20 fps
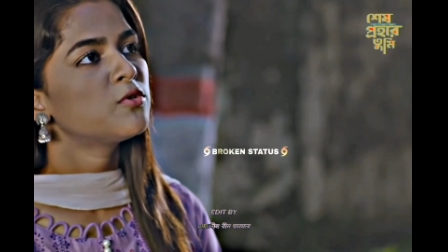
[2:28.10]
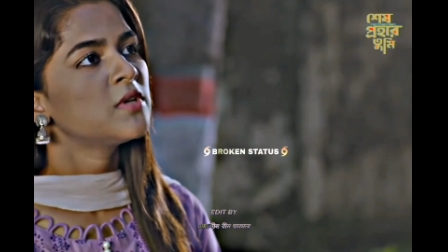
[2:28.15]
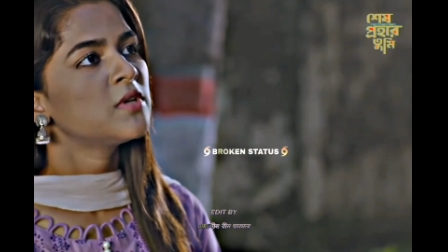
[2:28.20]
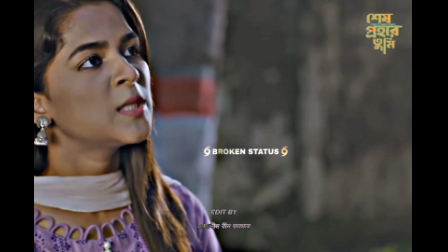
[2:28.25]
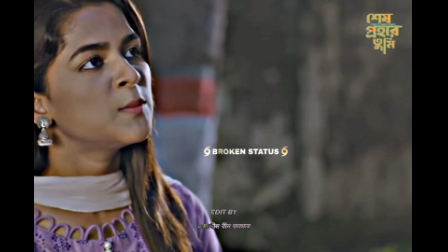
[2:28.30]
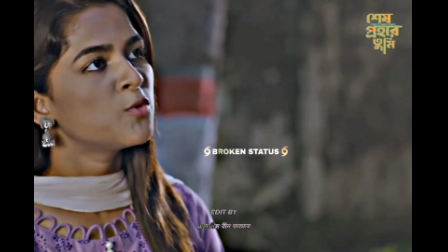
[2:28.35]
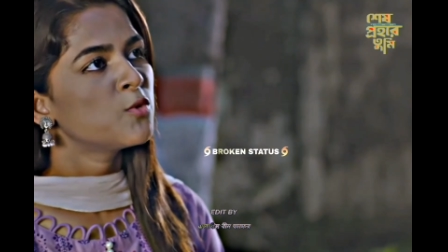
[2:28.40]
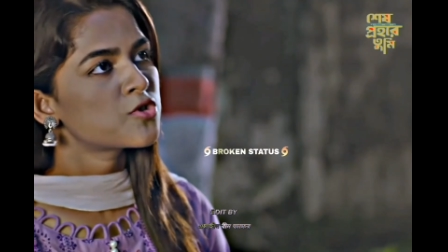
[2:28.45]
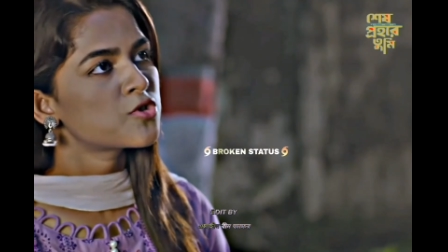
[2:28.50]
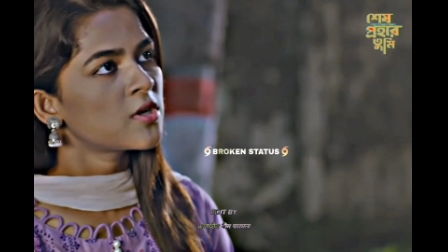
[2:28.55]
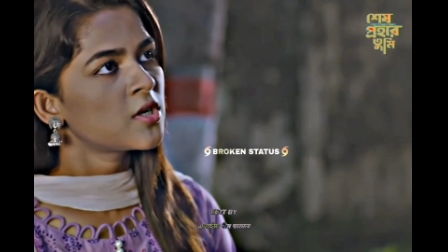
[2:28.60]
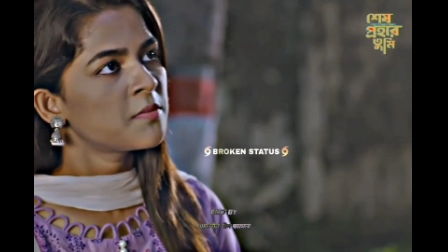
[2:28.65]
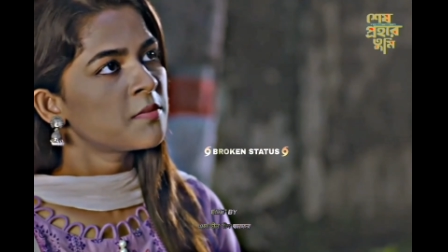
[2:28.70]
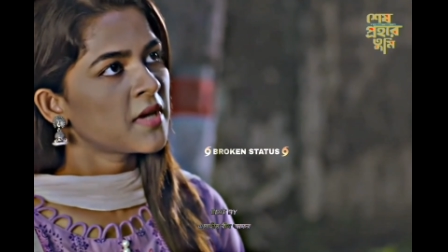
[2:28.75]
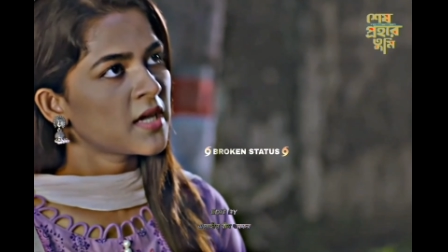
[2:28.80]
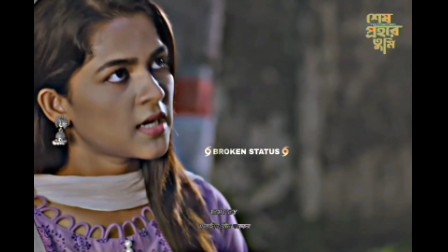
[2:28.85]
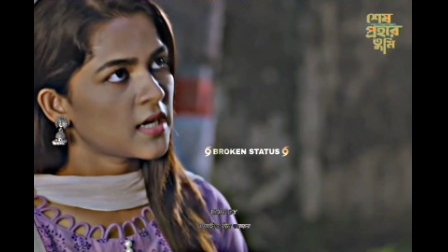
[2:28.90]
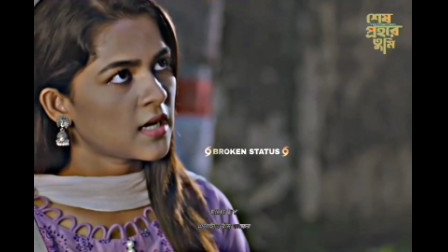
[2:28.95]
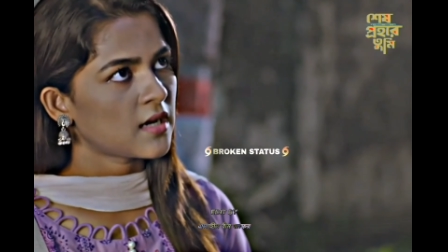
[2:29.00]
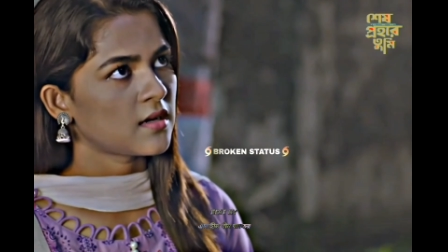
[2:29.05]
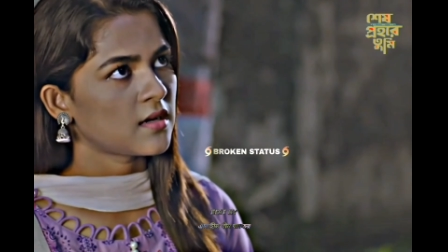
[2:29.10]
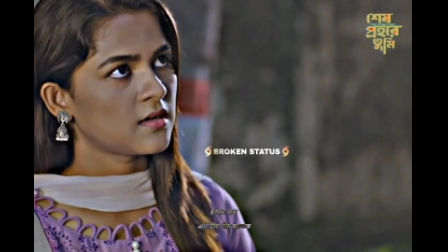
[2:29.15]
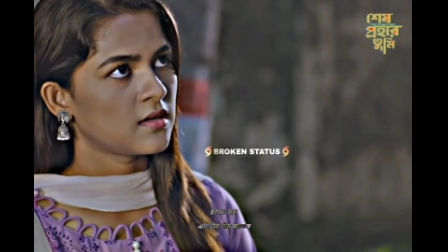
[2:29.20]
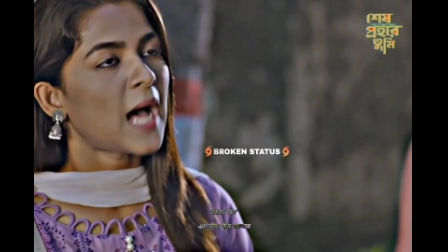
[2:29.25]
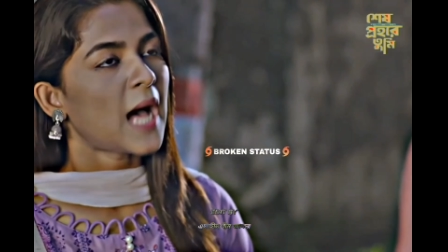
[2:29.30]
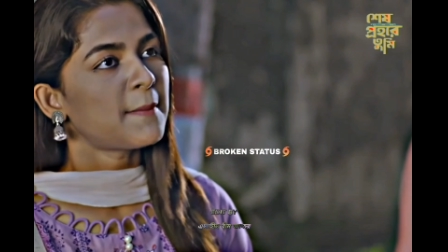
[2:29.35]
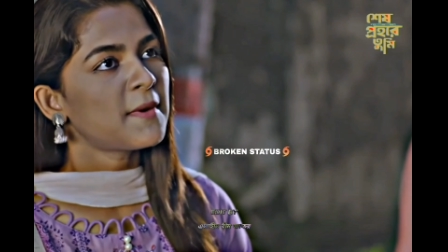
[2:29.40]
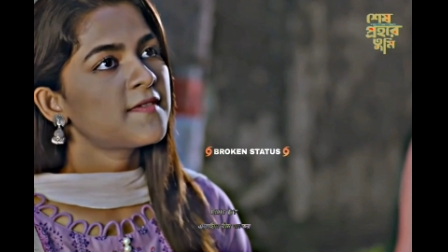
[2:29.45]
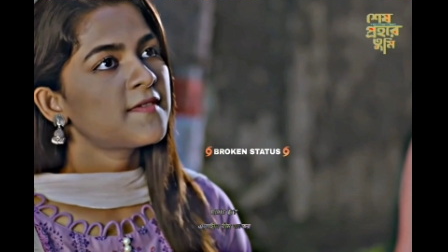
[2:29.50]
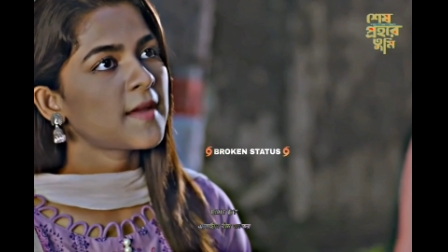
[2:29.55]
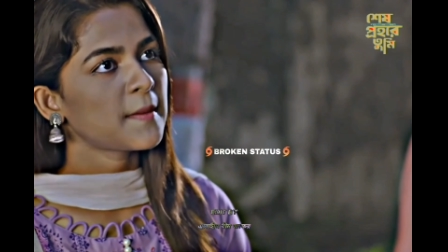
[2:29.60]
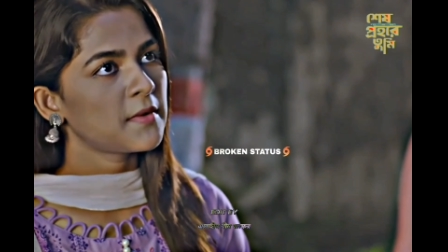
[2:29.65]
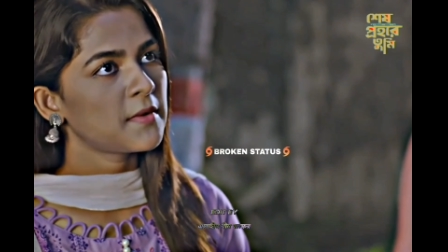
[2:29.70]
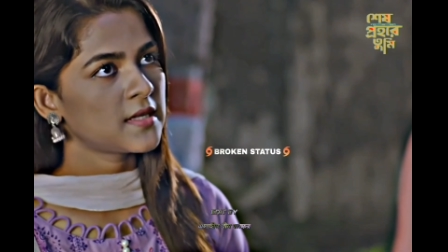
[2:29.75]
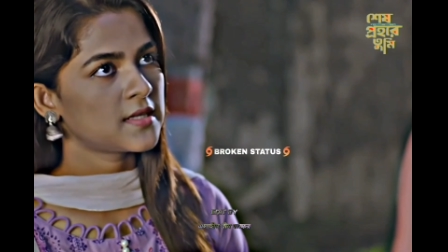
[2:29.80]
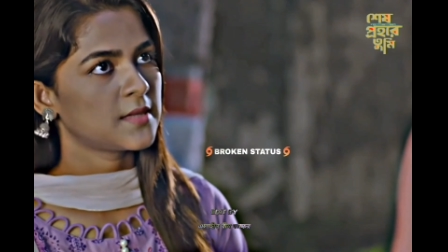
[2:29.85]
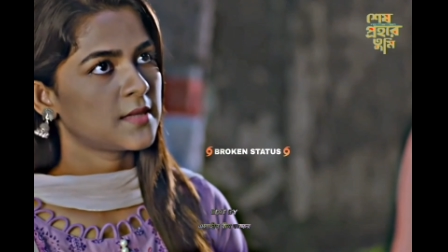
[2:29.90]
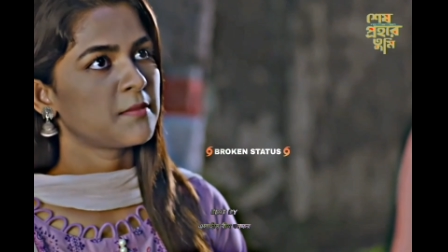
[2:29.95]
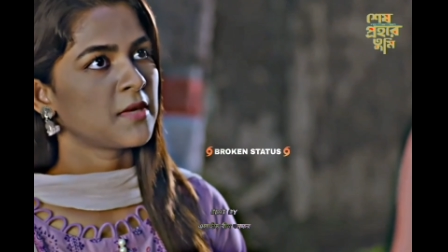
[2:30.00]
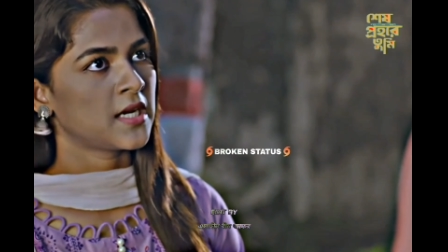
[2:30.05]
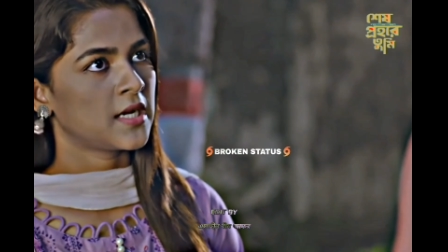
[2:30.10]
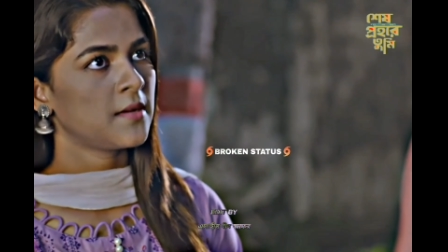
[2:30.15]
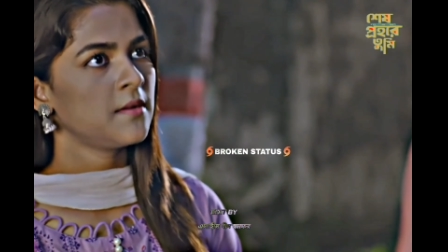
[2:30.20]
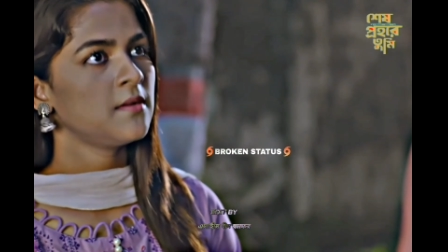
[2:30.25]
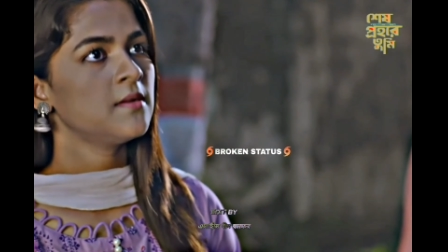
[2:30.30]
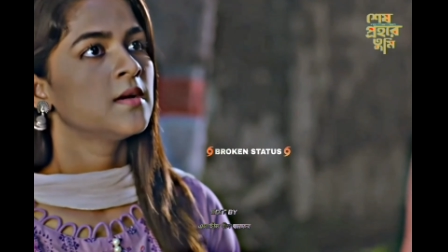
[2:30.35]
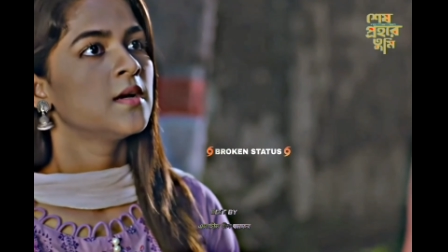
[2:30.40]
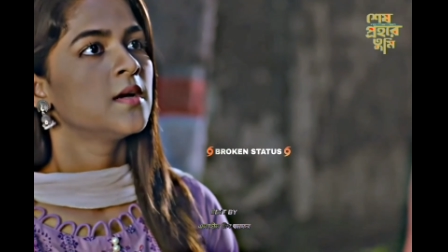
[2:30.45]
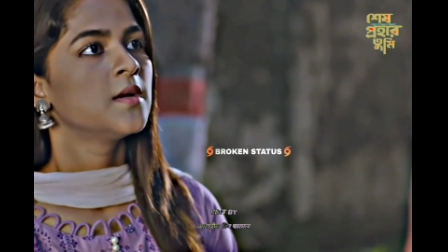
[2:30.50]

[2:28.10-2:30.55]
কোনো ইমোশনাল মেয়ে না আমার ফ্যামিলিতে মেয়েরা